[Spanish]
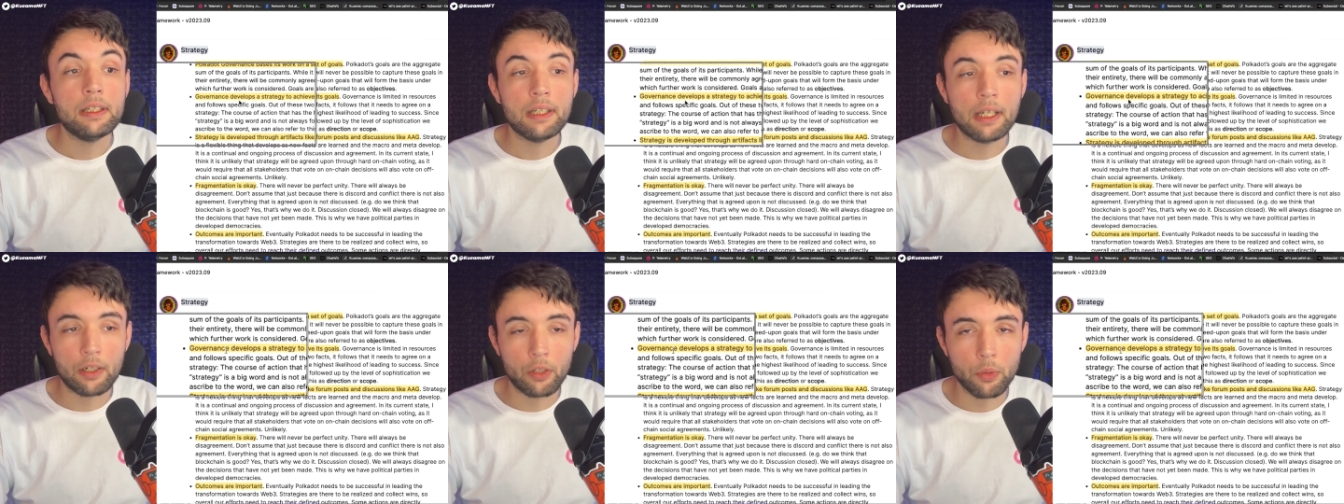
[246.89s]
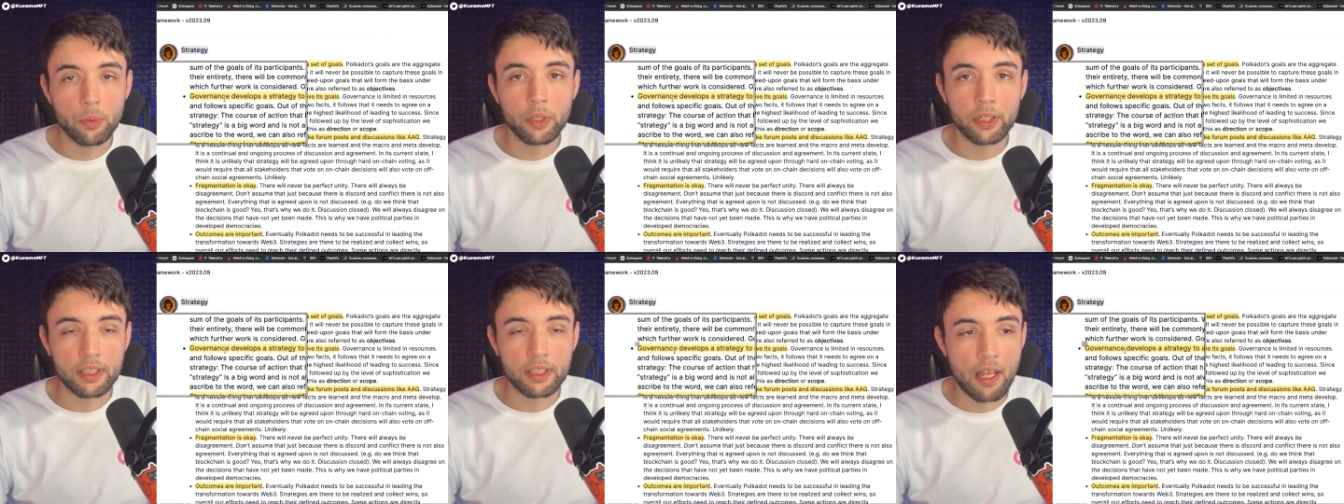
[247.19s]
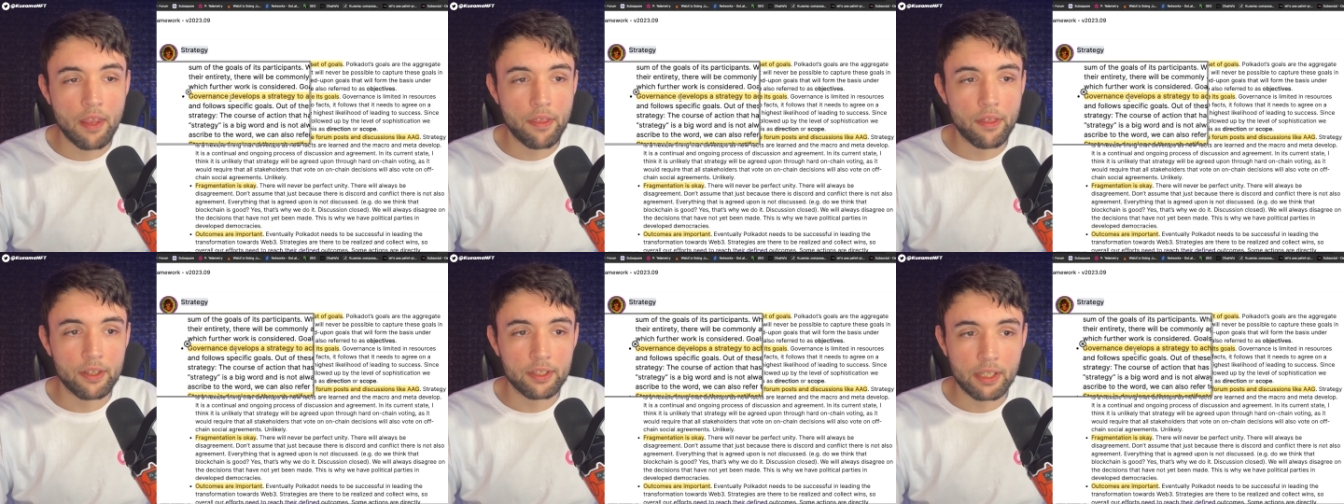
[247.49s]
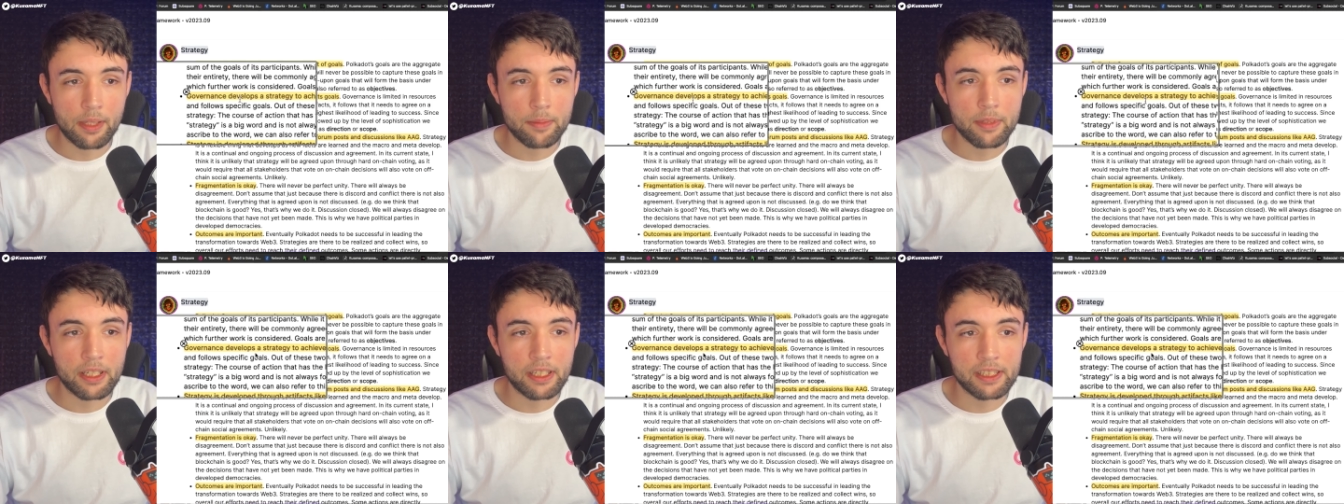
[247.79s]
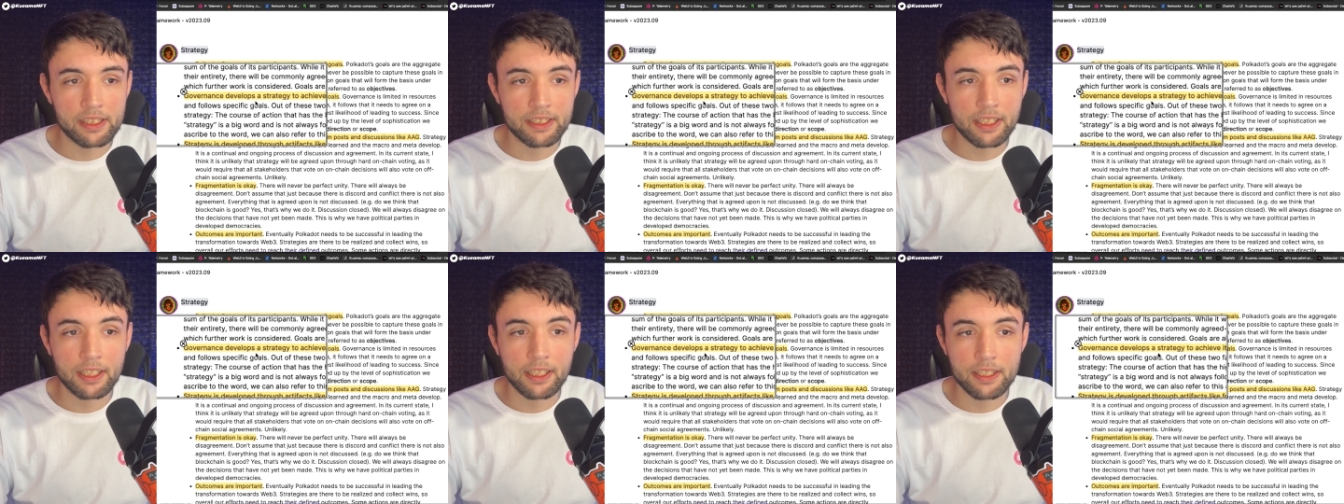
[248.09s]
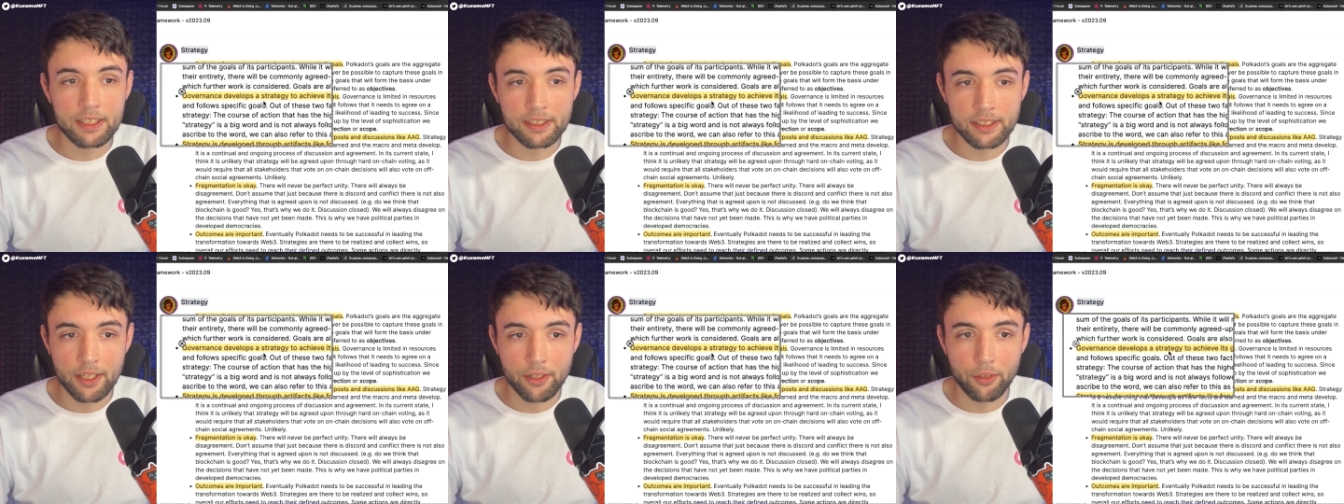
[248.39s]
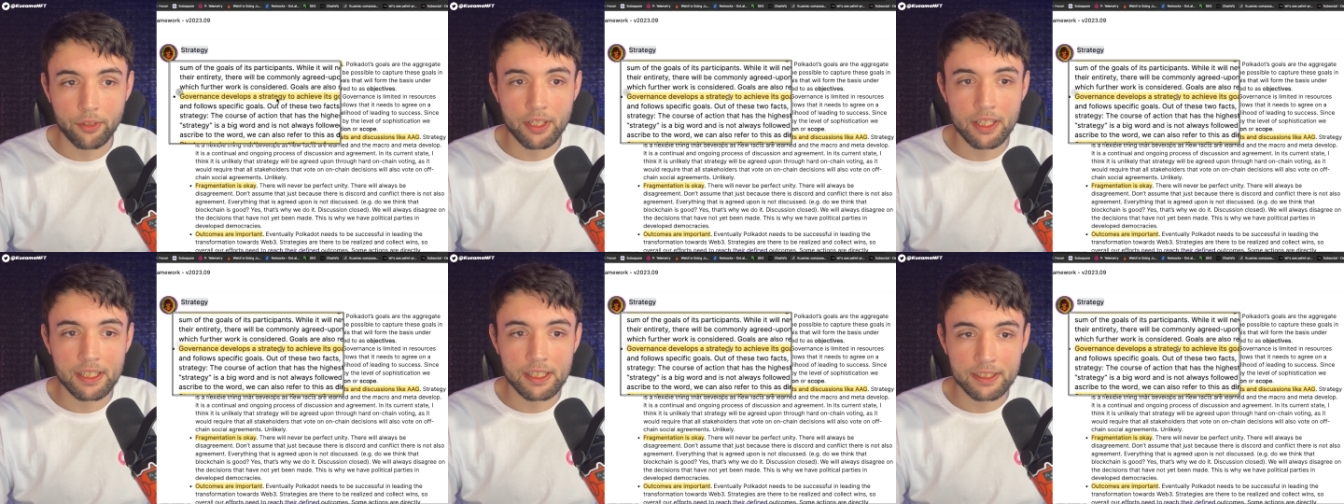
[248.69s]
la gobernanza también es la que
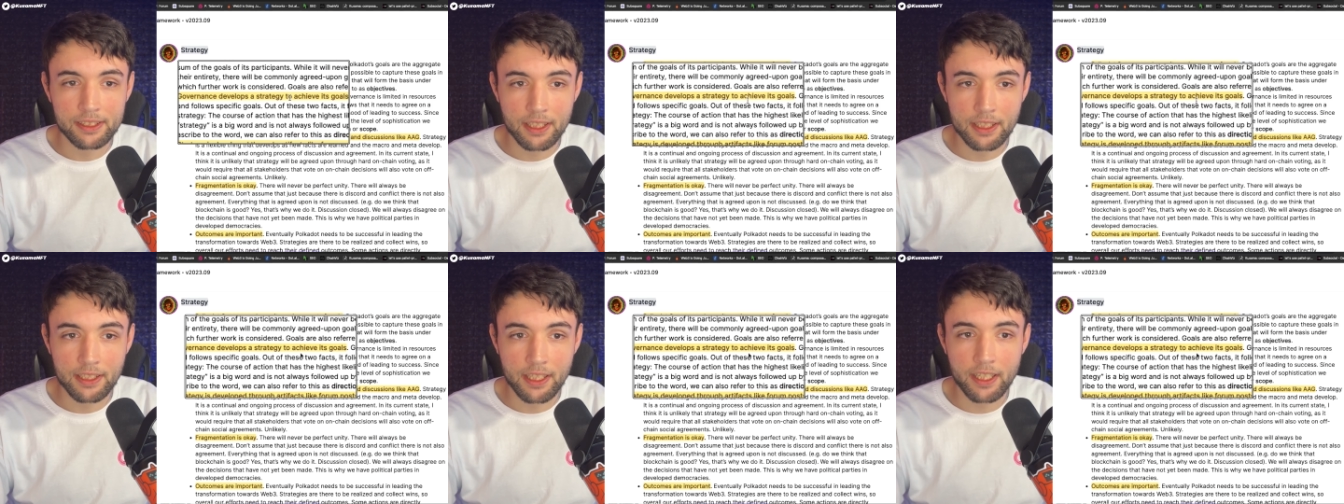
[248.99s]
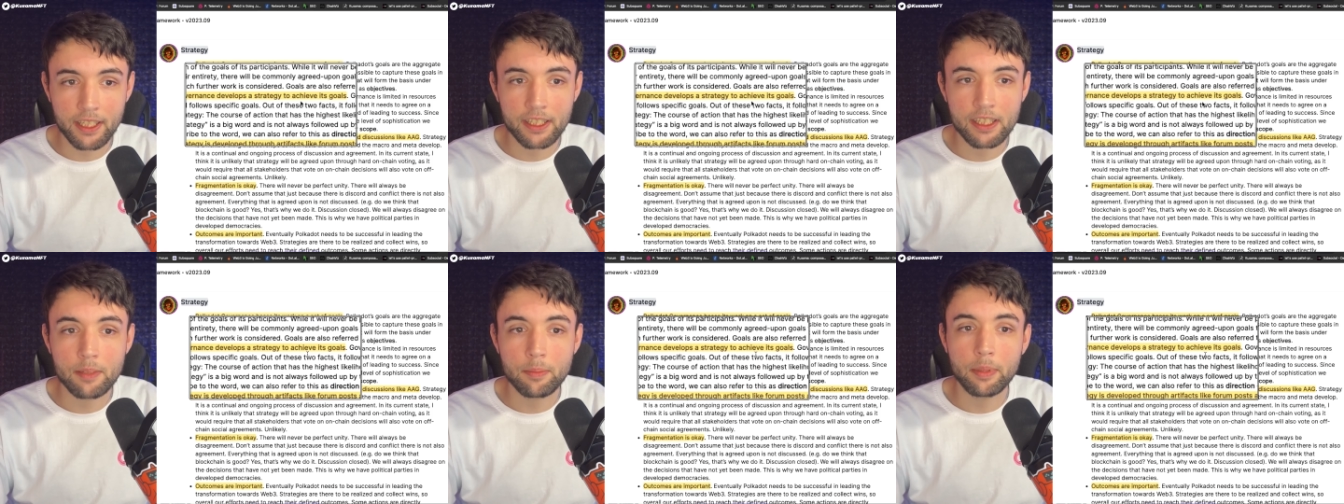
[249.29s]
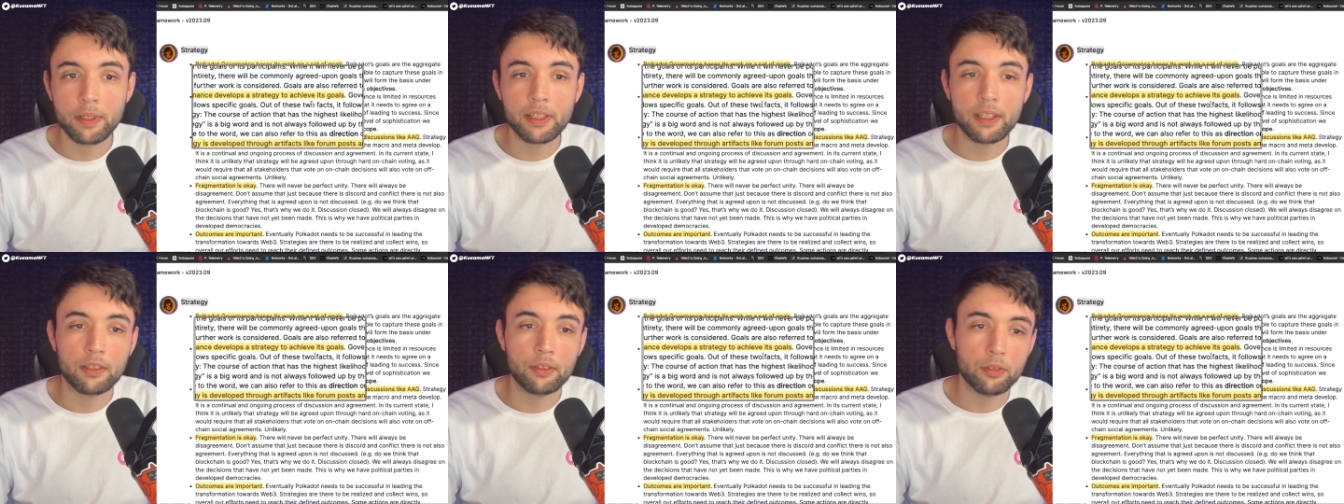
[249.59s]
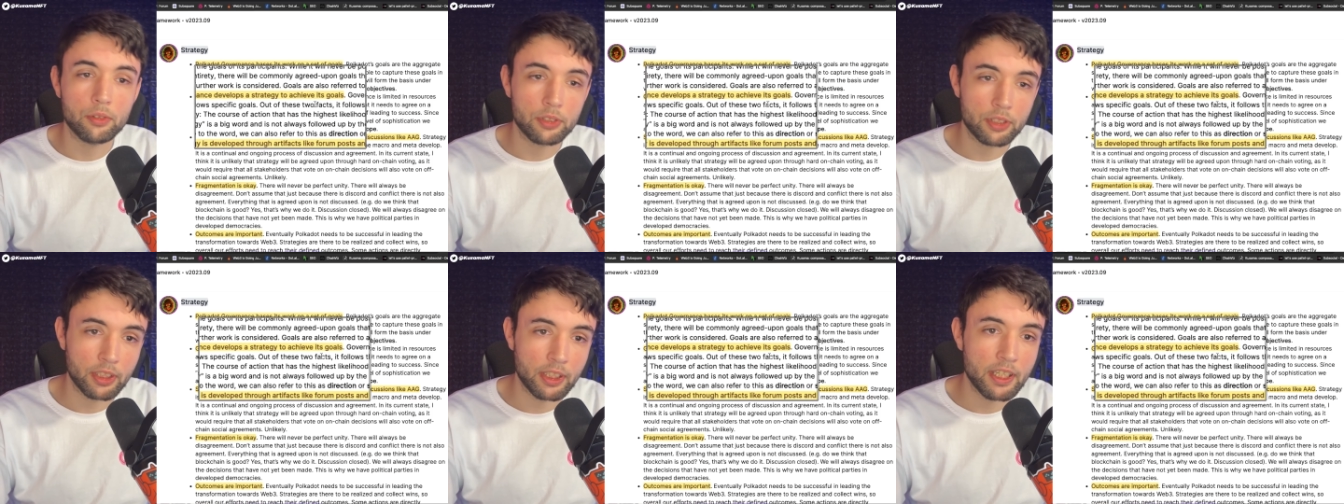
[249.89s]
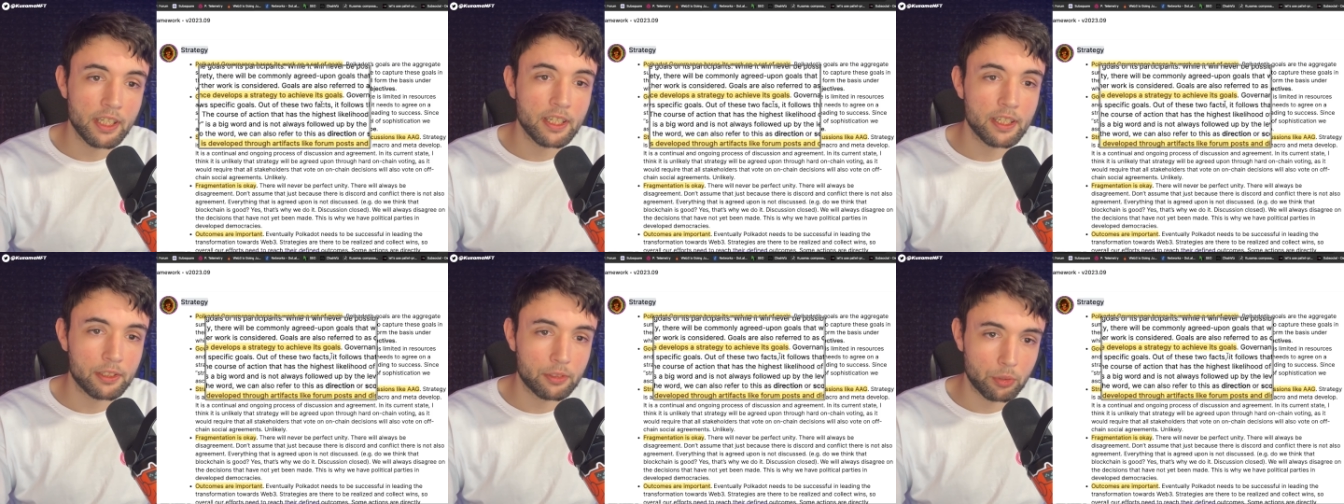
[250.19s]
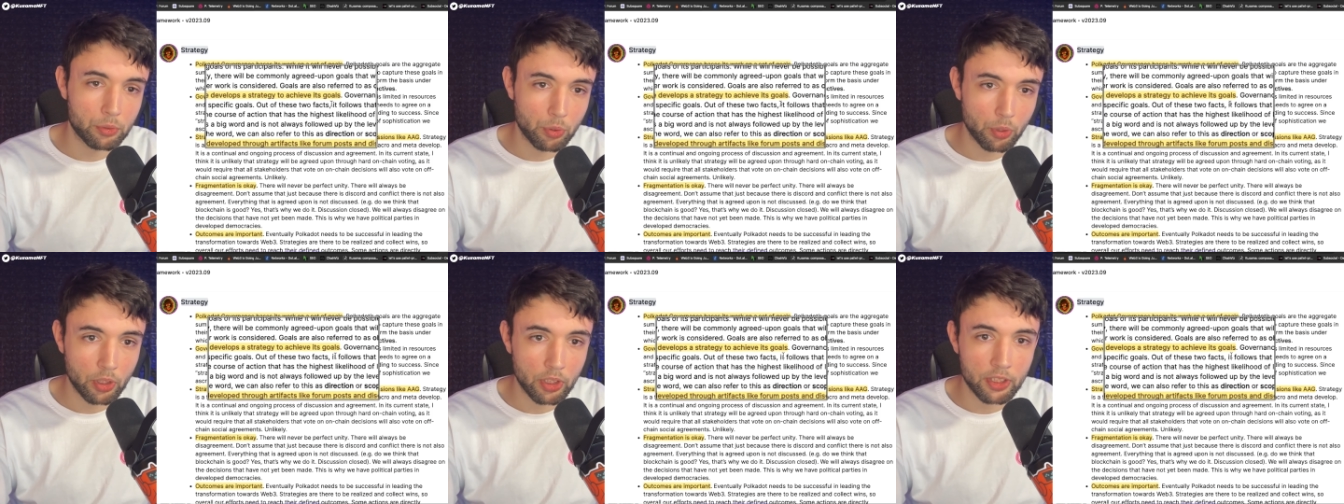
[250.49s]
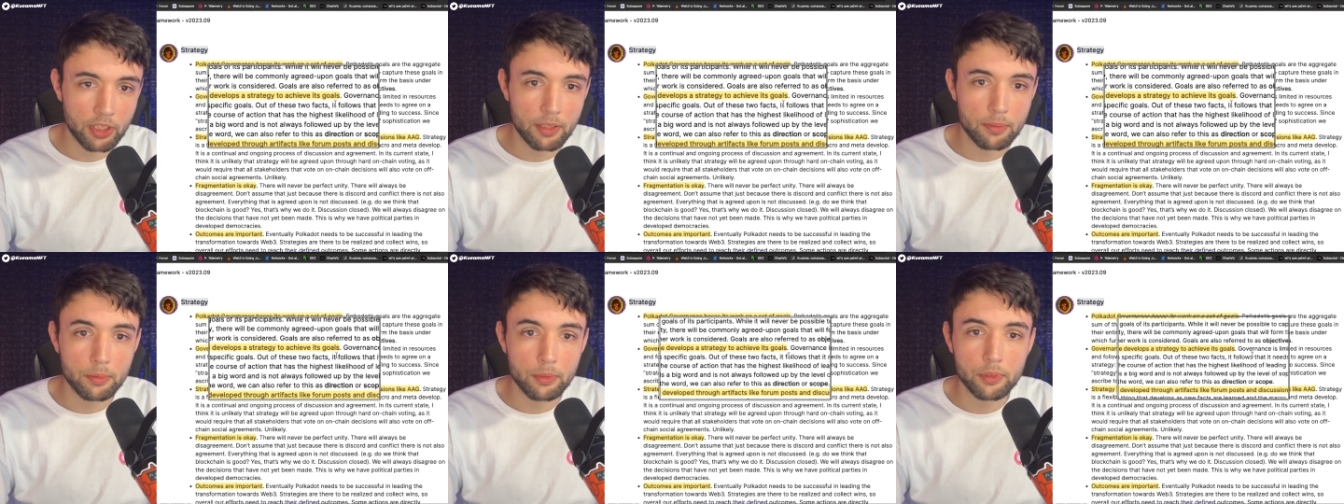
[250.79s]
desarrolla la estrategia para conseguir estos
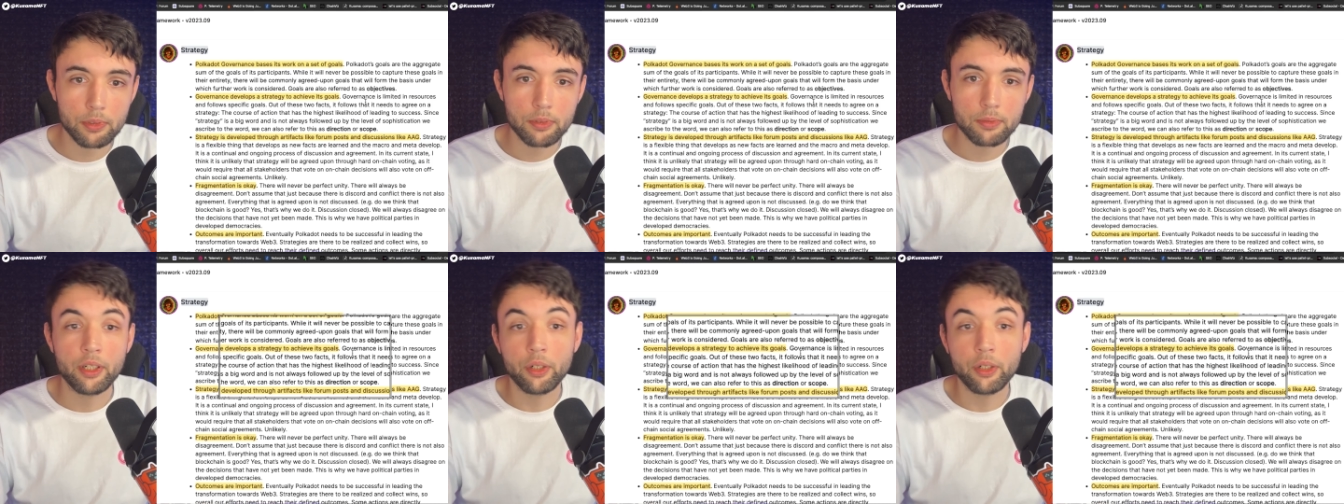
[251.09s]
objetivos,